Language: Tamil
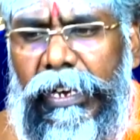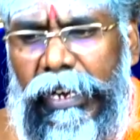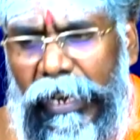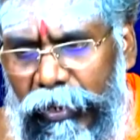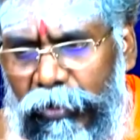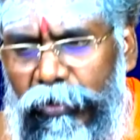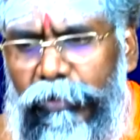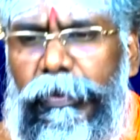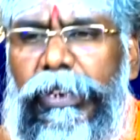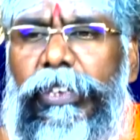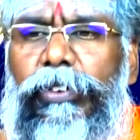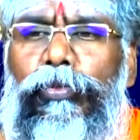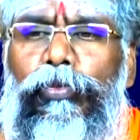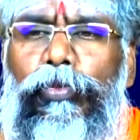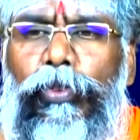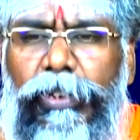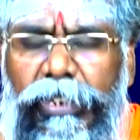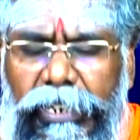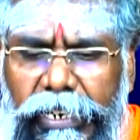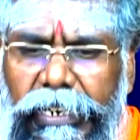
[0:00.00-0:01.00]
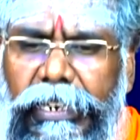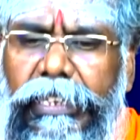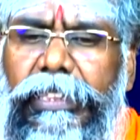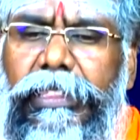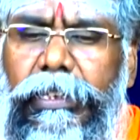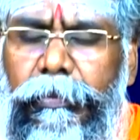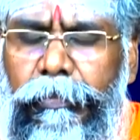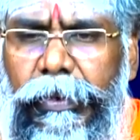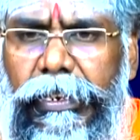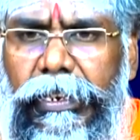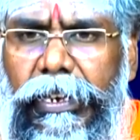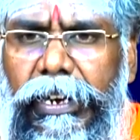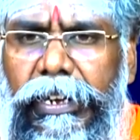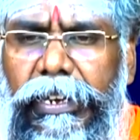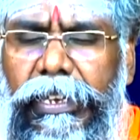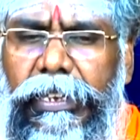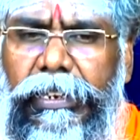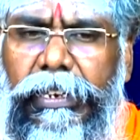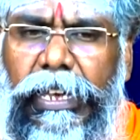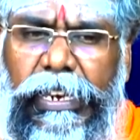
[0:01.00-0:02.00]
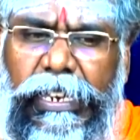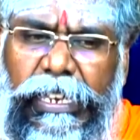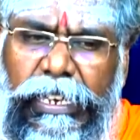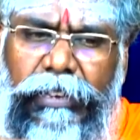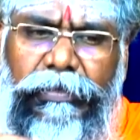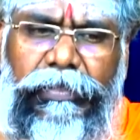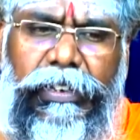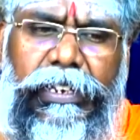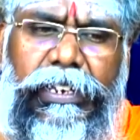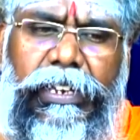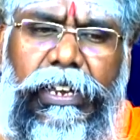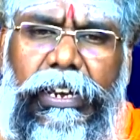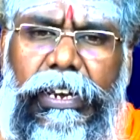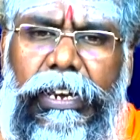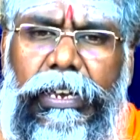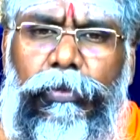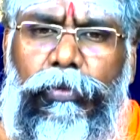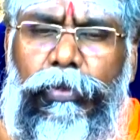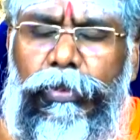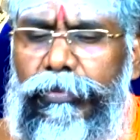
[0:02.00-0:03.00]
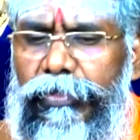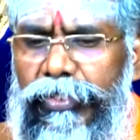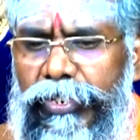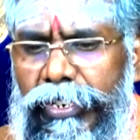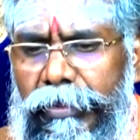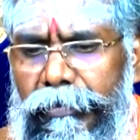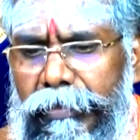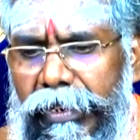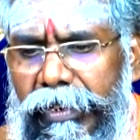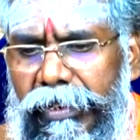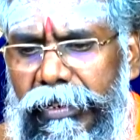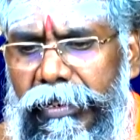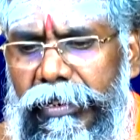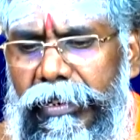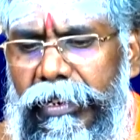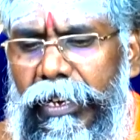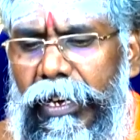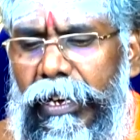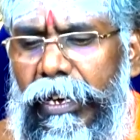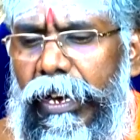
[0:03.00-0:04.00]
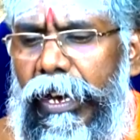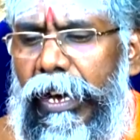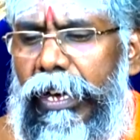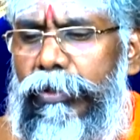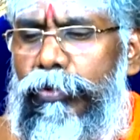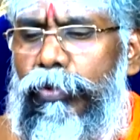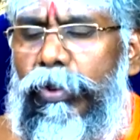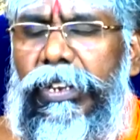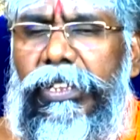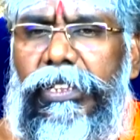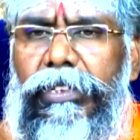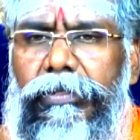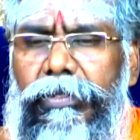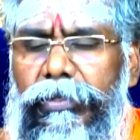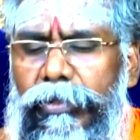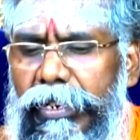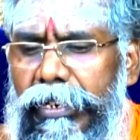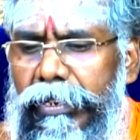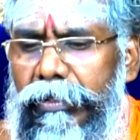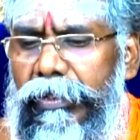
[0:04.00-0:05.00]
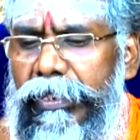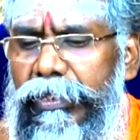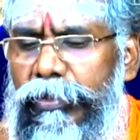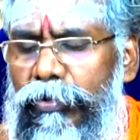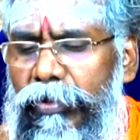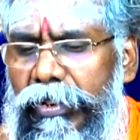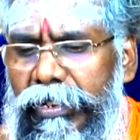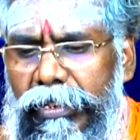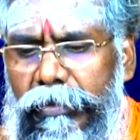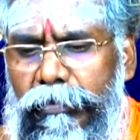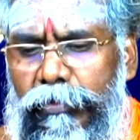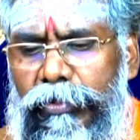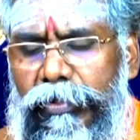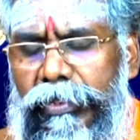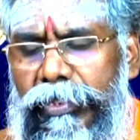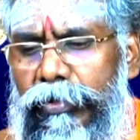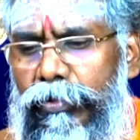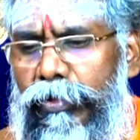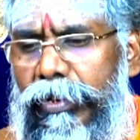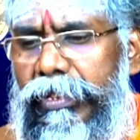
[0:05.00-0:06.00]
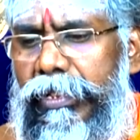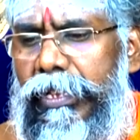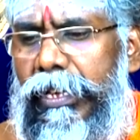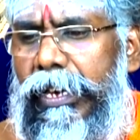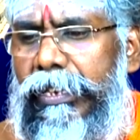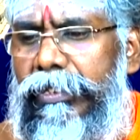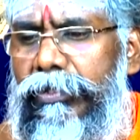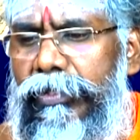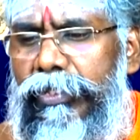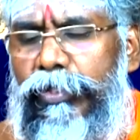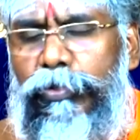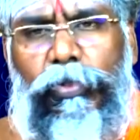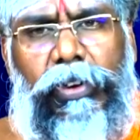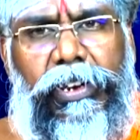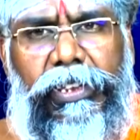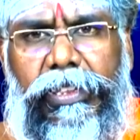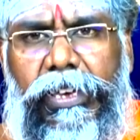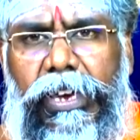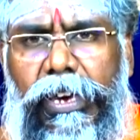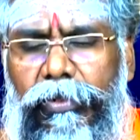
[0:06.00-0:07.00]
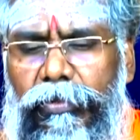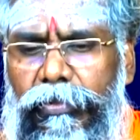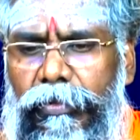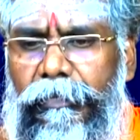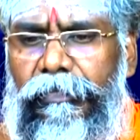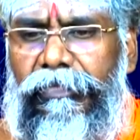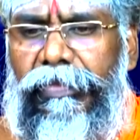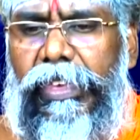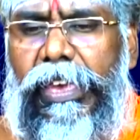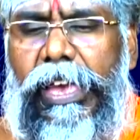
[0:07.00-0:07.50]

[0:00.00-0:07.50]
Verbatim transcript: கணவன் மனைவி ஒன்றிணைந்த பின்னாடி நிறைய வீட்டுங்களில் ஒரு விஷயம் இருக்குது அது குழந்தை வந்து ஒரு ரெண்டு வயசு குழந்தை மூணு வயசு குழந்தை அஞ்சு வயசு குழந்தையாக இருக்கும்